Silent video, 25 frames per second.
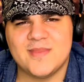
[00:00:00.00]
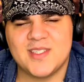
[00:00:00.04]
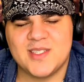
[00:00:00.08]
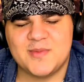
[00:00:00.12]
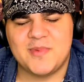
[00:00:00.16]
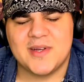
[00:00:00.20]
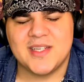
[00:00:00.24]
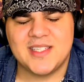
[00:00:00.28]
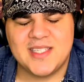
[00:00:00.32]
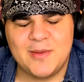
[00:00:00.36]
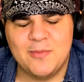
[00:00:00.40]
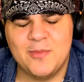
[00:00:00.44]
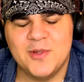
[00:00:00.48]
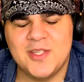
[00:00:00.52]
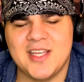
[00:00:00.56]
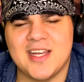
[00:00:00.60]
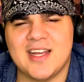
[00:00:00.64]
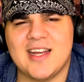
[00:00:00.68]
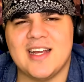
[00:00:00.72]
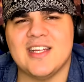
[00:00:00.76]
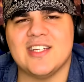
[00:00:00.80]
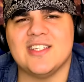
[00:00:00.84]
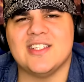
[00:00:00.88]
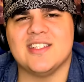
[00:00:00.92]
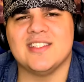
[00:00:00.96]
Спасибо тебе,
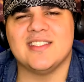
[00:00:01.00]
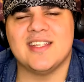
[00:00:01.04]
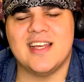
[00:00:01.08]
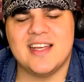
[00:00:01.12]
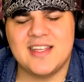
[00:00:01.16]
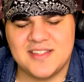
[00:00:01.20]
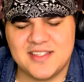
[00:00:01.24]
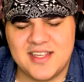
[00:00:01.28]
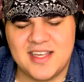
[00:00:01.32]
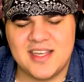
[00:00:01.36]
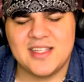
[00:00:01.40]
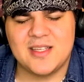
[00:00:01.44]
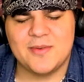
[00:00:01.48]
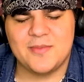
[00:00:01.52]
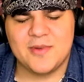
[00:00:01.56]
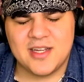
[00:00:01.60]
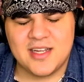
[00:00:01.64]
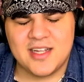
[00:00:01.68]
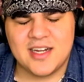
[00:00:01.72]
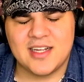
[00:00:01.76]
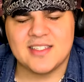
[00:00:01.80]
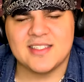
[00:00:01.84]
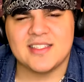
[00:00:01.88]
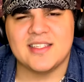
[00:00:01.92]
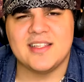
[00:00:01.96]
конечно, за все эти
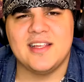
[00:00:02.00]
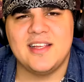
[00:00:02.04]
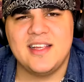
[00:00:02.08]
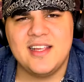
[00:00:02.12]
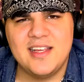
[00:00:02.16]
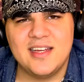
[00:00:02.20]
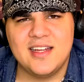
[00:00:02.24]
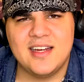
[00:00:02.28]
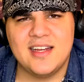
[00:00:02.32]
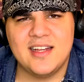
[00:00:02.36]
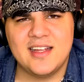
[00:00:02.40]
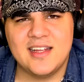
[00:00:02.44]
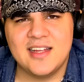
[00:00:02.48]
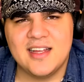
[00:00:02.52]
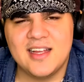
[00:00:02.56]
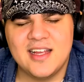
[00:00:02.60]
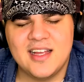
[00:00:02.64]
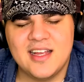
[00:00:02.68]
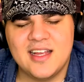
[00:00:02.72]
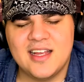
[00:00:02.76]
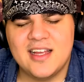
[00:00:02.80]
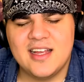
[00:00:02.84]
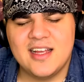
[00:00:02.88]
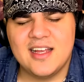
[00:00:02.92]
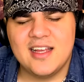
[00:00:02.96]
прекрасные игры.
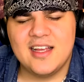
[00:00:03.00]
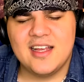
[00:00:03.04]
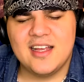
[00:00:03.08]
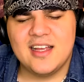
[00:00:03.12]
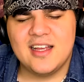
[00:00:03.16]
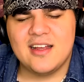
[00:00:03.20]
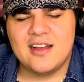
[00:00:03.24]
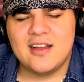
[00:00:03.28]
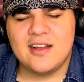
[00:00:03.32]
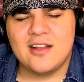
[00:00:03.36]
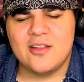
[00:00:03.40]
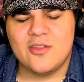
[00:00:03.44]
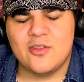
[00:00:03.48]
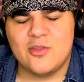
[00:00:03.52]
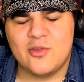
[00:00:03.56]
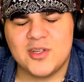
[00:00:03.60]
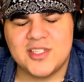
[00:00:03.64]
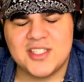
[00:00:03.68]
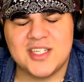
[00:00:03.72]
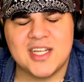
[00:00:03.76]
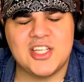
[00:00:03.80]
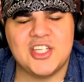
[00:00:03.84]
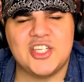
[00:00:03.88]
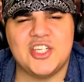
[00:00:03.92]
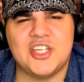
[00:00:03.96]
Но
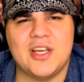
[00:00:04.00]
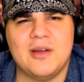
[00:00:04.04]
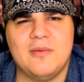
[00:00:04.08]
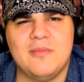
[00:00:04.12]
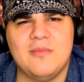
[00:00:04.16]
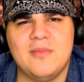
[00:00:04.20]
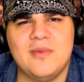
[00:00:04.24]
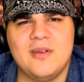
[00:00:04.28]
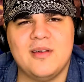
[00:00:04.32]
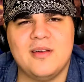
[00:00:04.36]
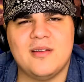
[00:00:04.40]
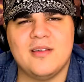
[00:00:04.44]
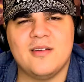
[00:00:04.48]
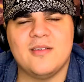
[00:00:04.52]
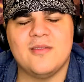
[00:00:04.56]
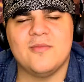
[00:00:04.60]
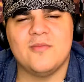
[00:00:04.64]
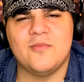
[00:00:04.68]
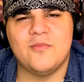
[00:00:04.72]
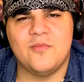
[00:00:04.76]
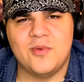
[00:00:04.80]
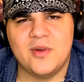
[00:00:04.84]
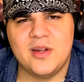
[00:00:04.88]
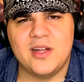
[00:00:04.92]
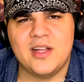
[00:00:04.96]
зачем
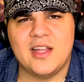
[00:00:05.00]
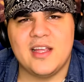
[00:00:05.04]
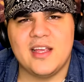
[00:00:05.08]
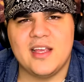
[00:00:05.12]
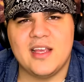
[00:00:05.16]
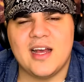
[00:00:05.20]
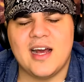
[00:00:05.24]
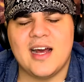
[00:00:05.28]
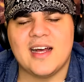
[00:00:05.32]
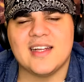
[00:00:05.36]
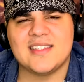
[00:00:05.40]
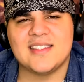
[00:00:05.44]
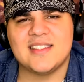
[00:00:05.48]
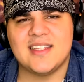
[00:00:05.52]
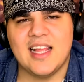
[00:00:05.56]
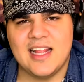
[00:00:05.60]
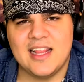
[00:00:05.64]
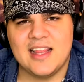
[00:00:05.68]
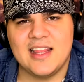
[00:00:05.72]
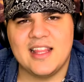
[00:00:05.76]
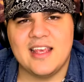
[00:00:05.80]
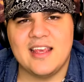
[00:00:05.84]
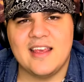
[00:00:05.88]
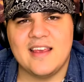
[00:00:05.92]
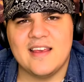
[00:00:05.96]
были
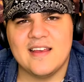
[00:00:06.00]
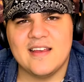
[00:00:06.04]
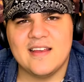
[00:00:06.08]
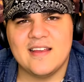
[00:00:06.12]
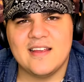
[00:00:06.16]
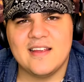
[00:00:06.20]
остальные?